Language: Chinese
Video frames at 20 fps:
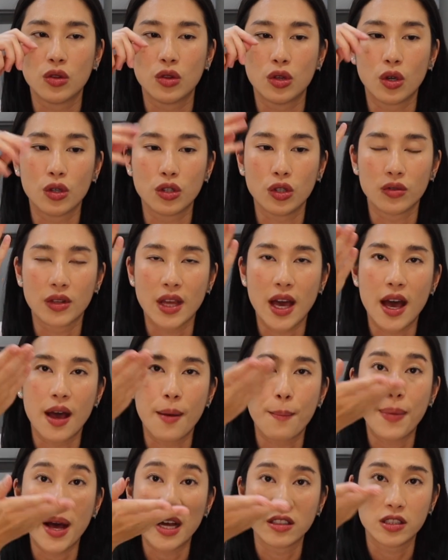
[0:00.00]
都有拿
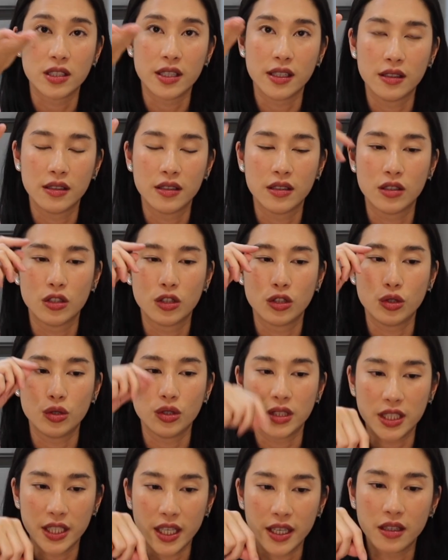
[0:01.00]
磅秤去
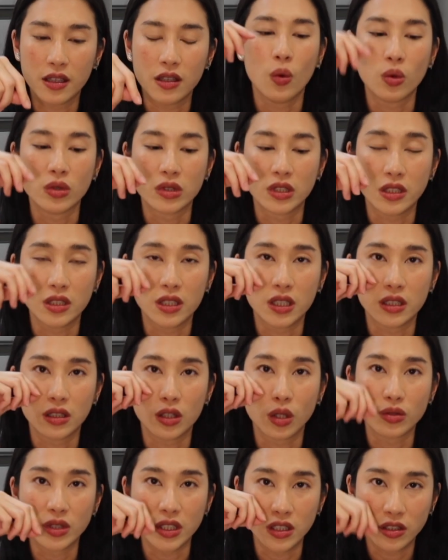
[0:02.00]
称我吃的
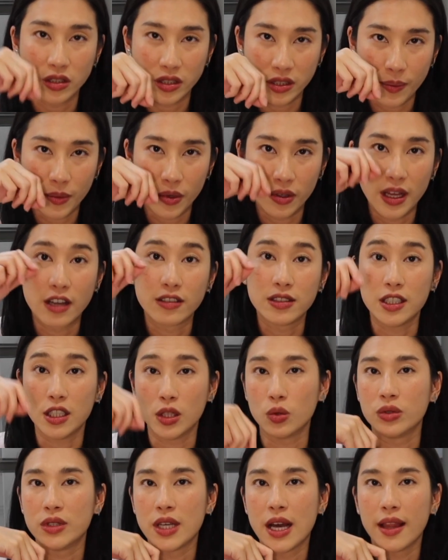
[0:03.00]
东西是什么，然后记
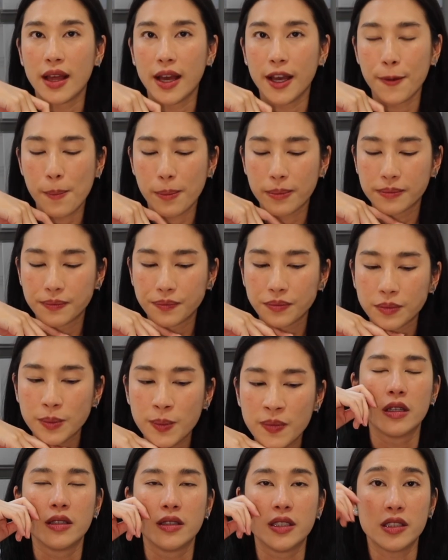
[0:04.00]
录下来。
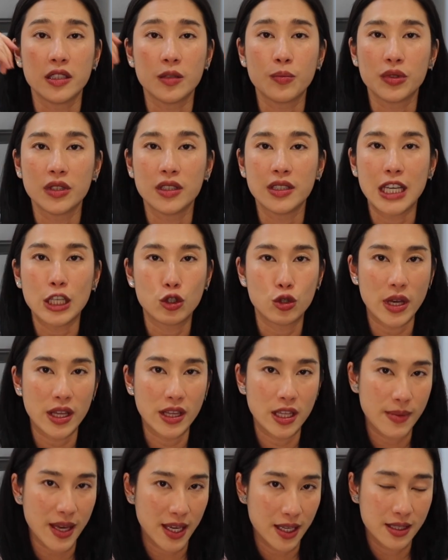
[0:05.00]
其实不是在算
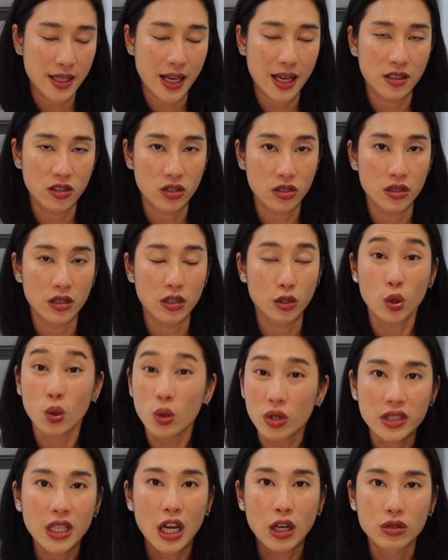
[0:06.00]
你每一餐吃了
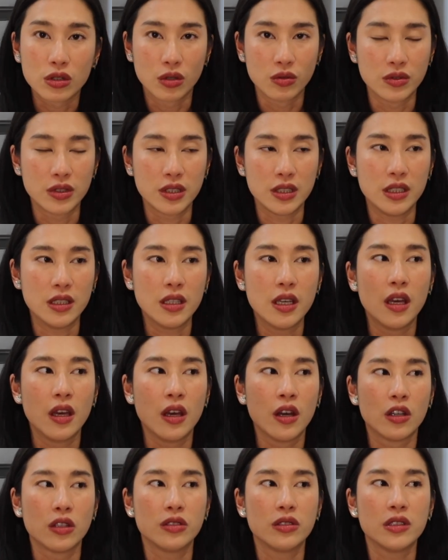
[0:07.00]
多少东西，
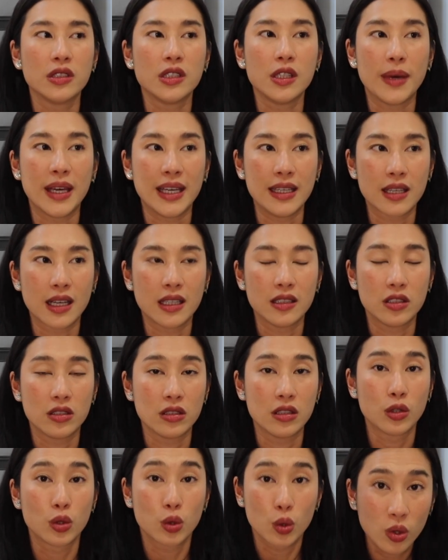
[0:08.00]
而是你每一餐吃
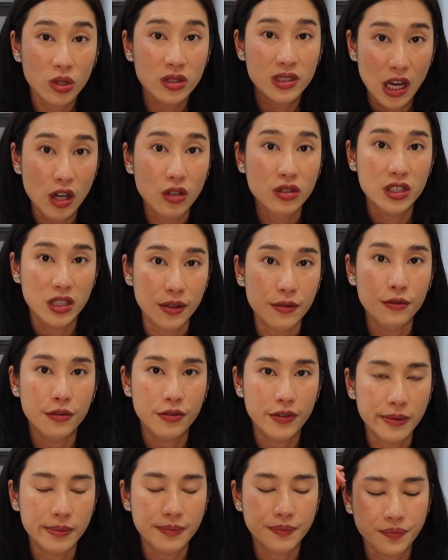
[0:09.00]
了多少成
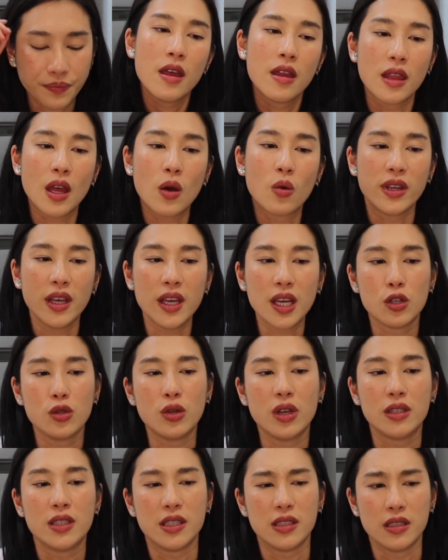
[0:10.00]
分。那我那个
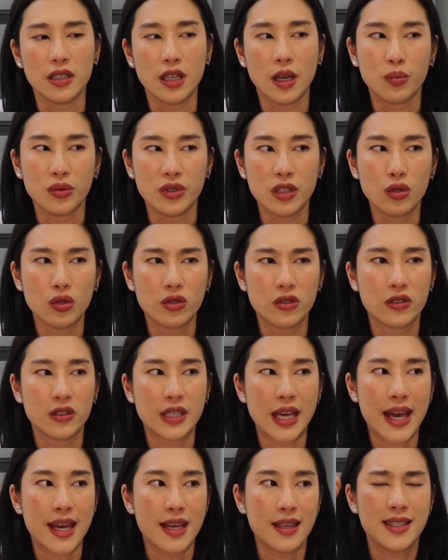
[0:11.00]
月其实也不是
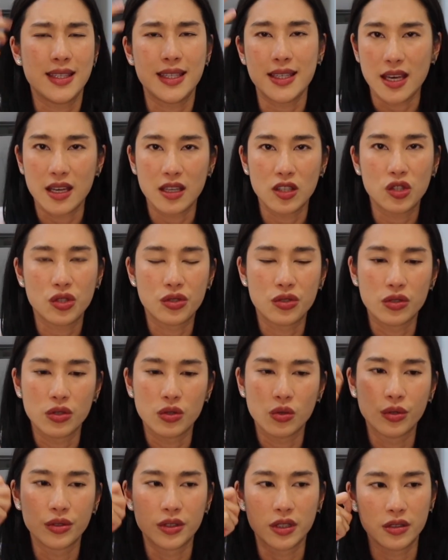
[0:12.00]
在节食，
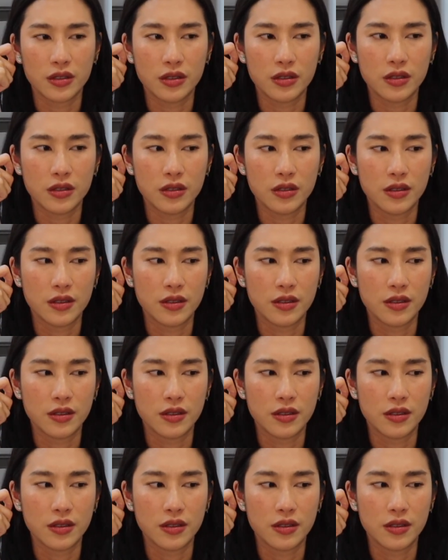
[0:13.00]
或者是